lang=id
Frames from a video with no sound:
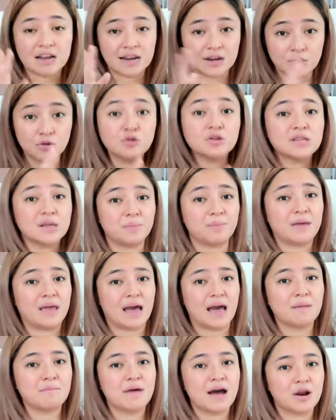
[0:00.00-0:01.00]
dulu tapi ya
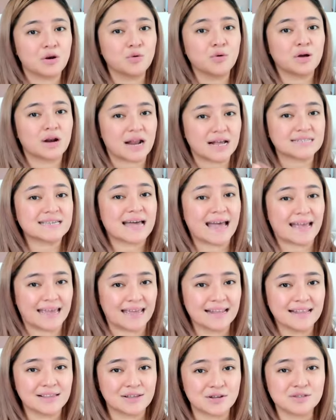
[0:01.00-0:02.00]
baru
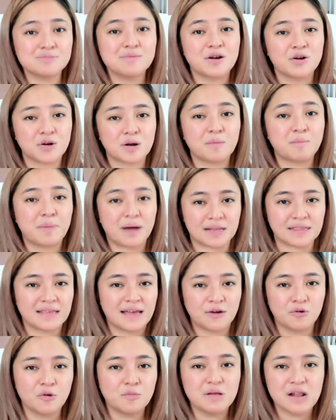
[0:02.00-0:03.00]
rasain terus baru ke part yang
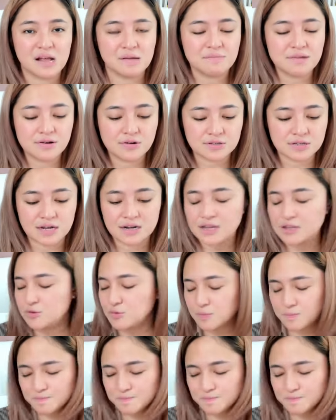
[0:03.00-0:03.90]
gue bilang barusan itu